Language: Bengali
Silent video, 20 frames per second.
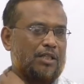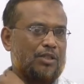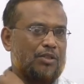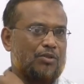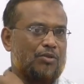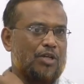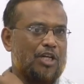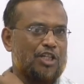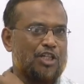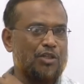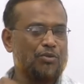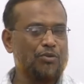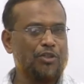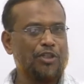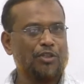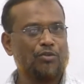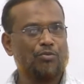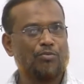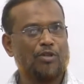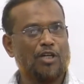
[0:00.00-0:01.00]
তো আশা করি
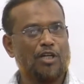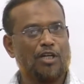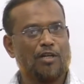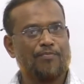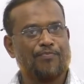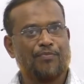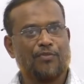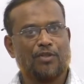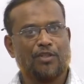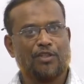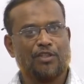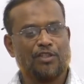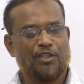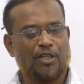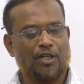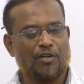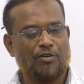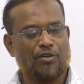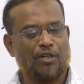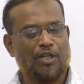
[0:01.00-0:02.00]
তোমরা
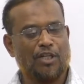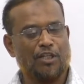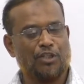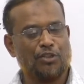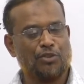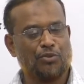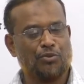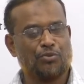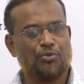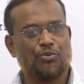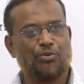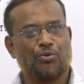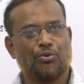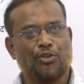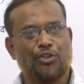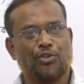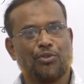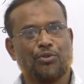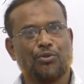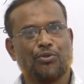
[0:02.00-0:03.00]
যারা অনলাইনে যুক্ত
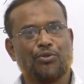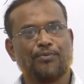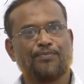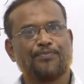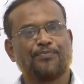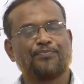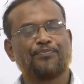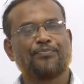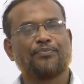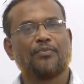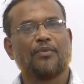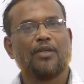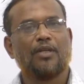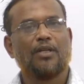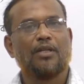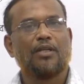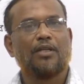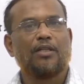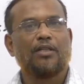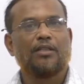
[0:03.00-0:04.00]
রয়েছো
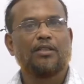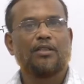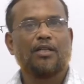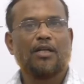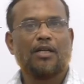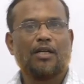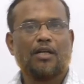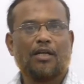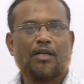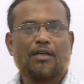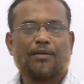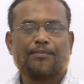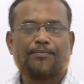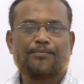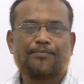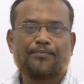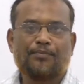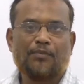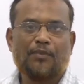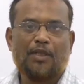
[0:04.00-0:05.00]
তারা
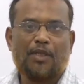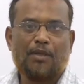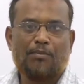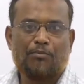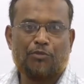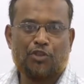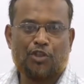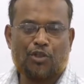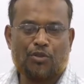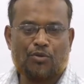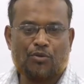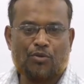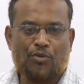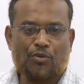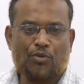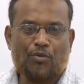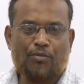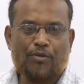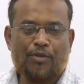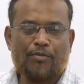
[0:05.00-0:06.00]
বিষয়গুলো
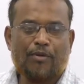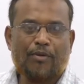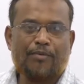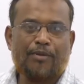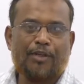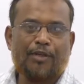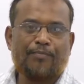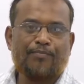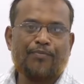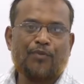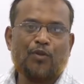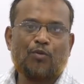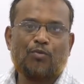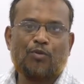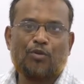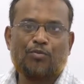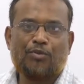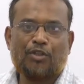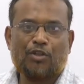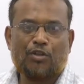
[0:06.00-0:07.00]
গভীরভাবে
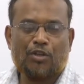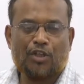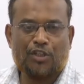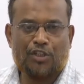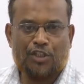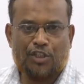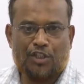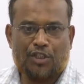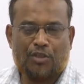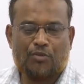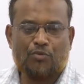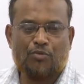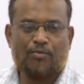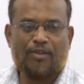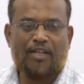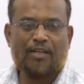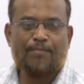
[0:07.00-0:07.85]
উপলব্ধি করার চেষ্টা করবা